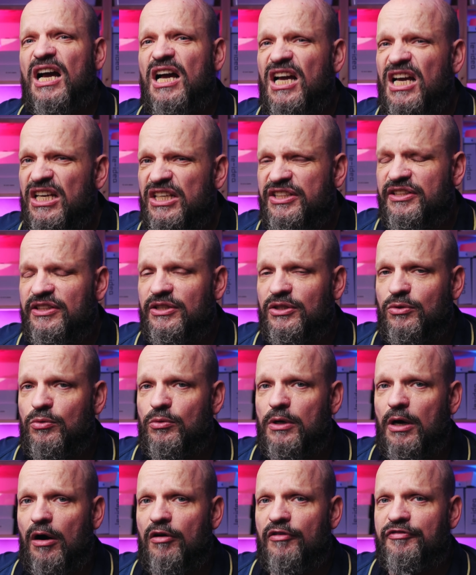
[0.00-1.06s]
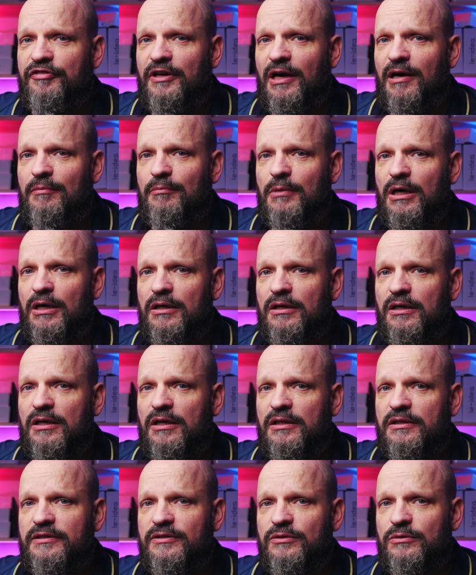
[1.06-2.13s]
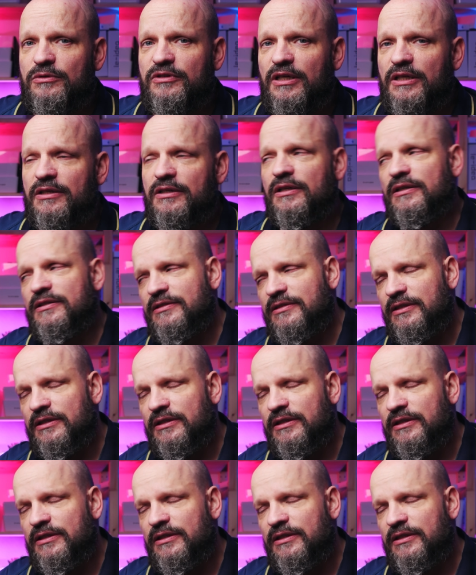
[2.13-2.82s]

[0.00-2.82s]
richtig coole Aufnahmen machen kannst und dann das